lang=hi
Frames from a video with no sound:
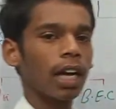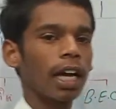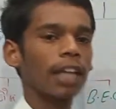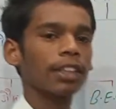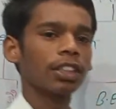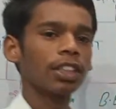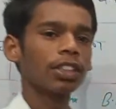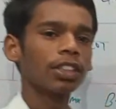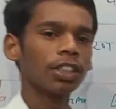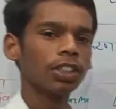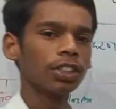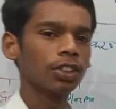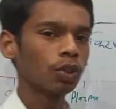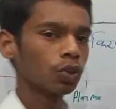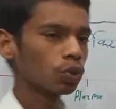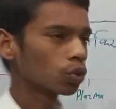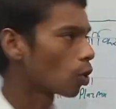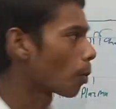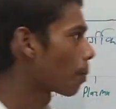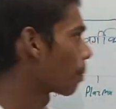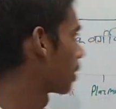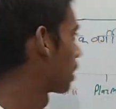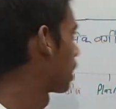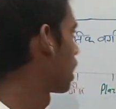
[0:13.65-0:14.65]
आयतन कहते
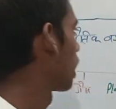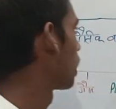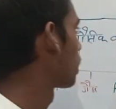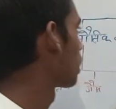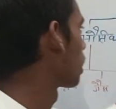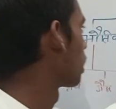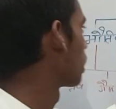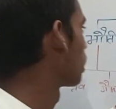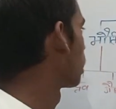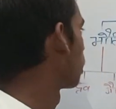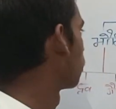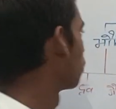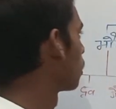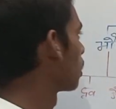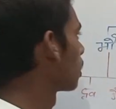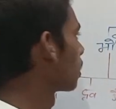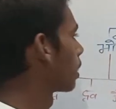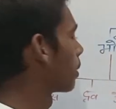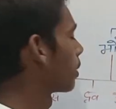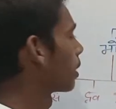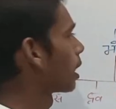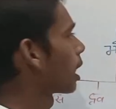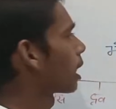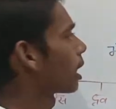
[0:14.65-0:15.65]
उसको पदार्थ कहते हैं हमने
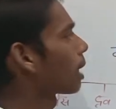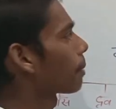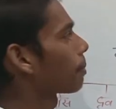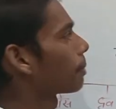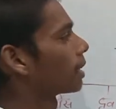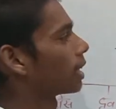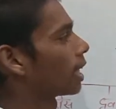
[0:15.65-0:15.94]
बताया है